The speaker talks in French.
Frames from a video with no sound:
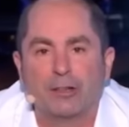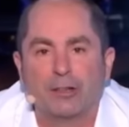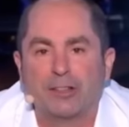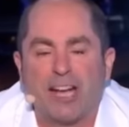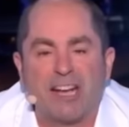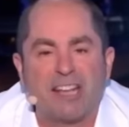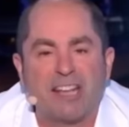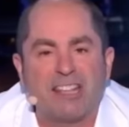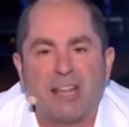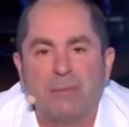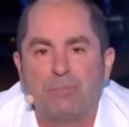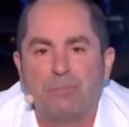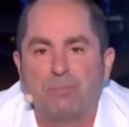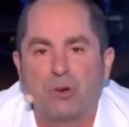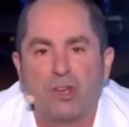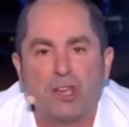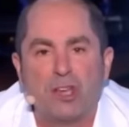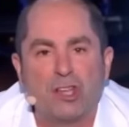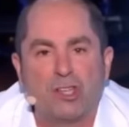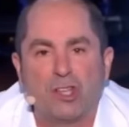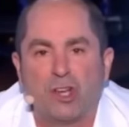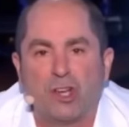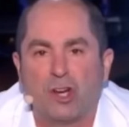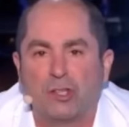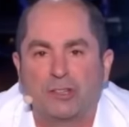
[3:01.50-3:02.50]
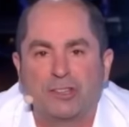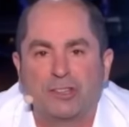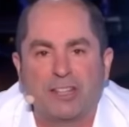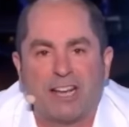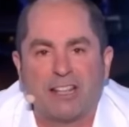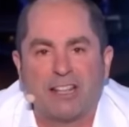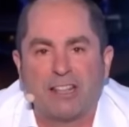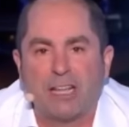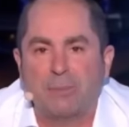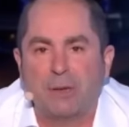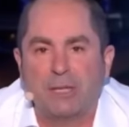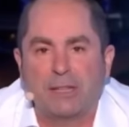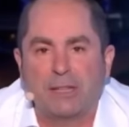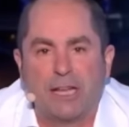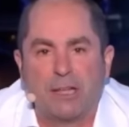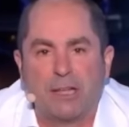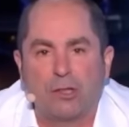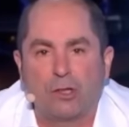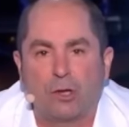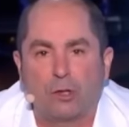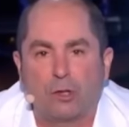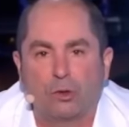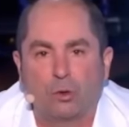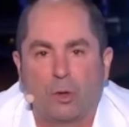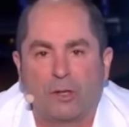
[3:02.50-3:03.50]
taxe d'imposition, taxe
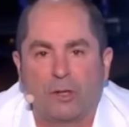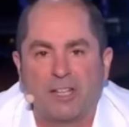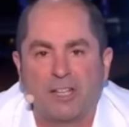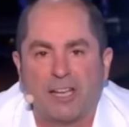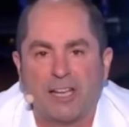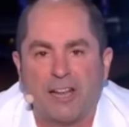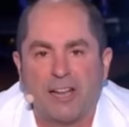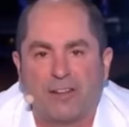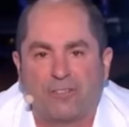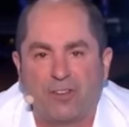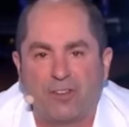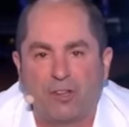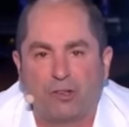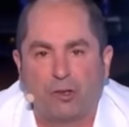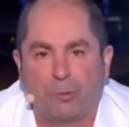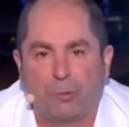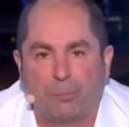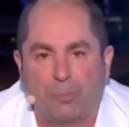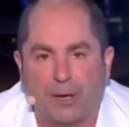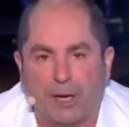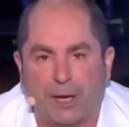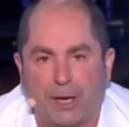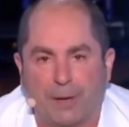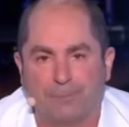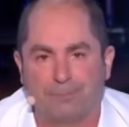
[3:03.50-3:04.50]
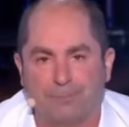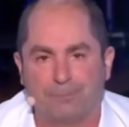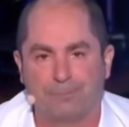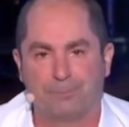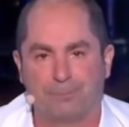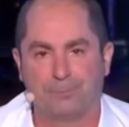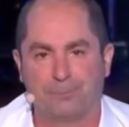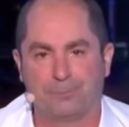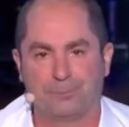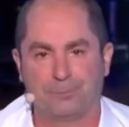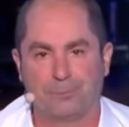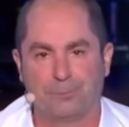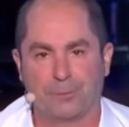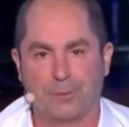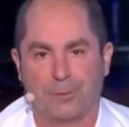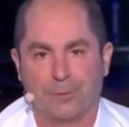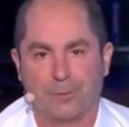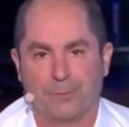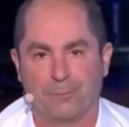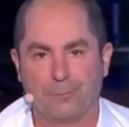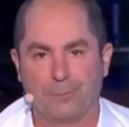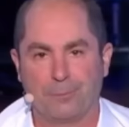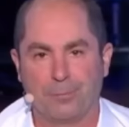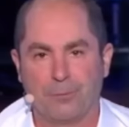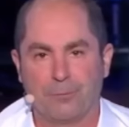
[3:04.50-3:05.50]
d'habitation, trois dernières fiches de paix.
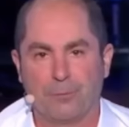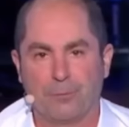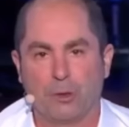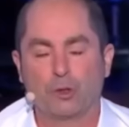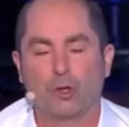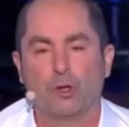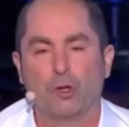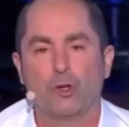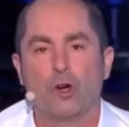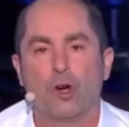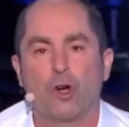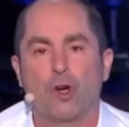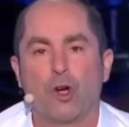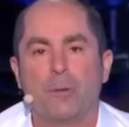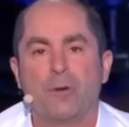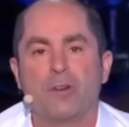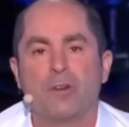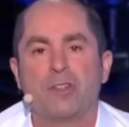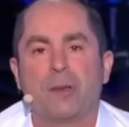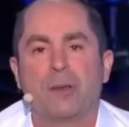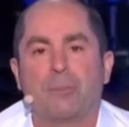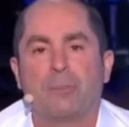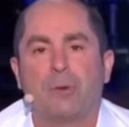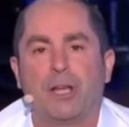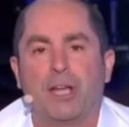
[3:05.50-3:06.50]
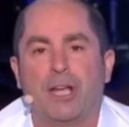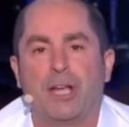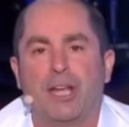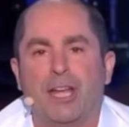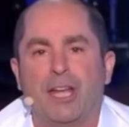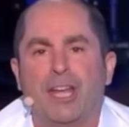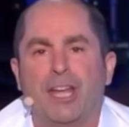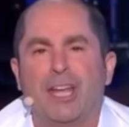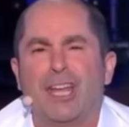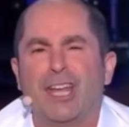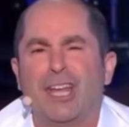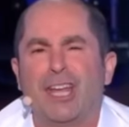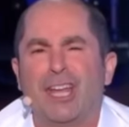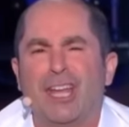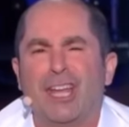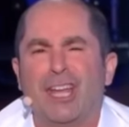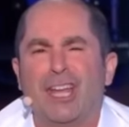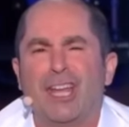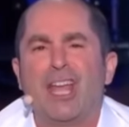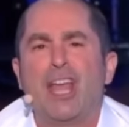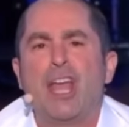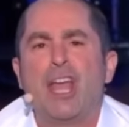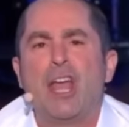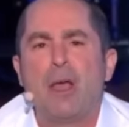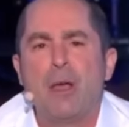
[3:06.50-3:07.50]
Votre nom, comment vous appelez
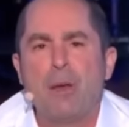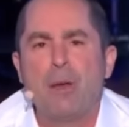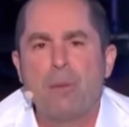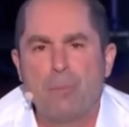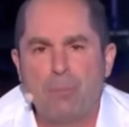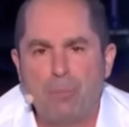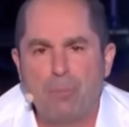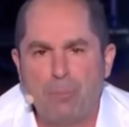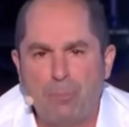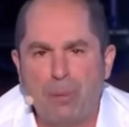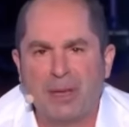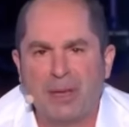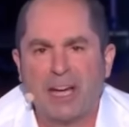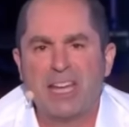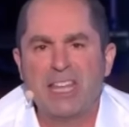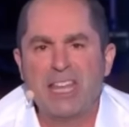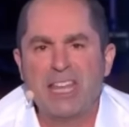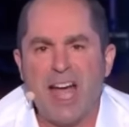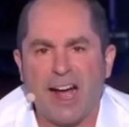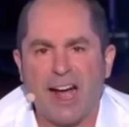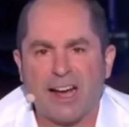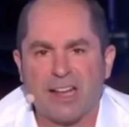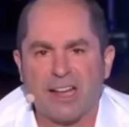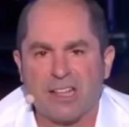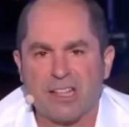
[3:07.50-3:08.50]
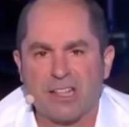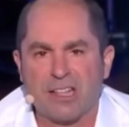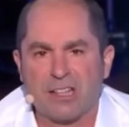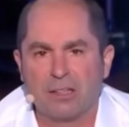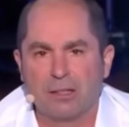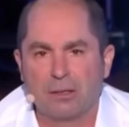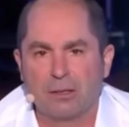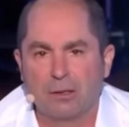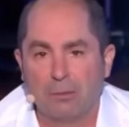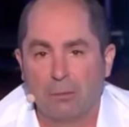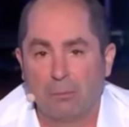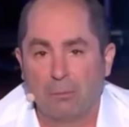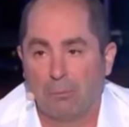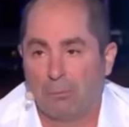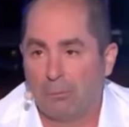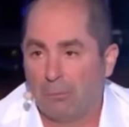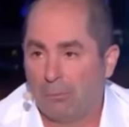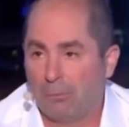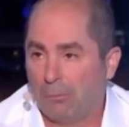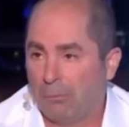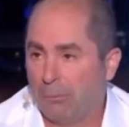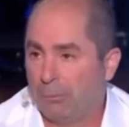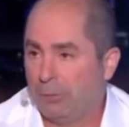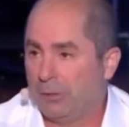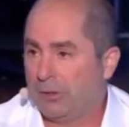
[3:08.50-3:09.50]
Périax.
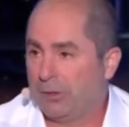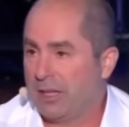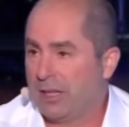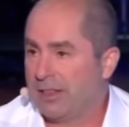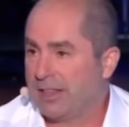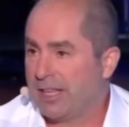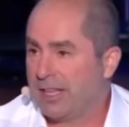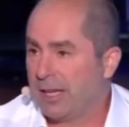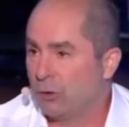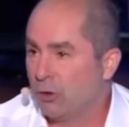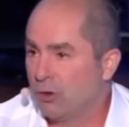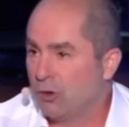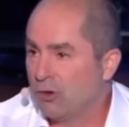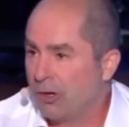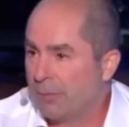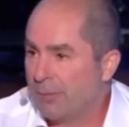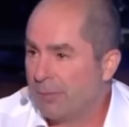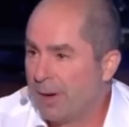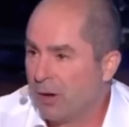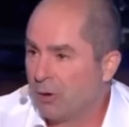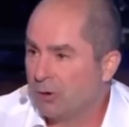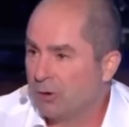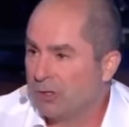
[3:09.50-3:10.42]
Putain, c'est un nom, Jean-Marc,